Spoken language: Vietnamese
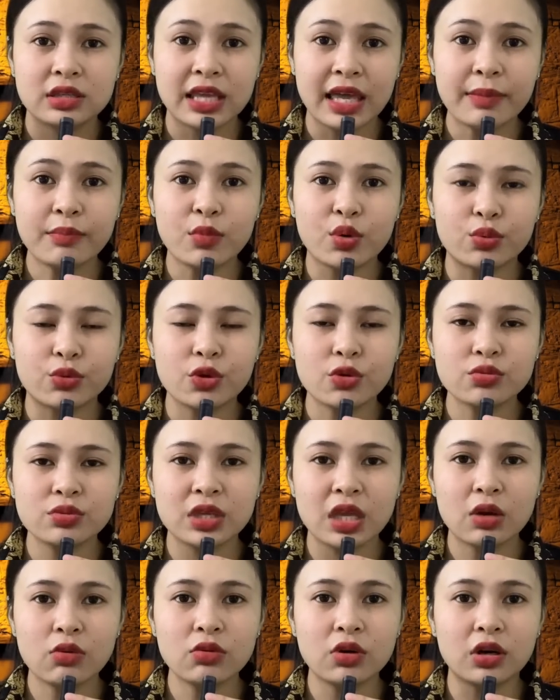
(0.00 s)
nhém một
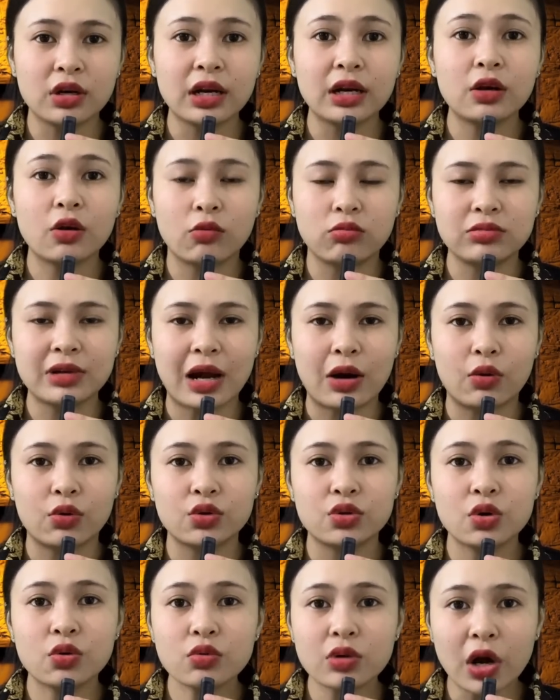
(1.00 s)
chút xíu nữa đã đụng
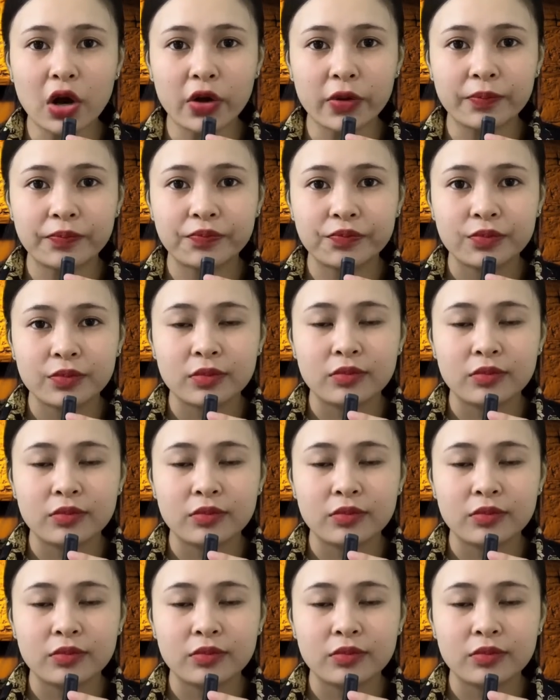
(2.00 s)
đầu của chú rồi.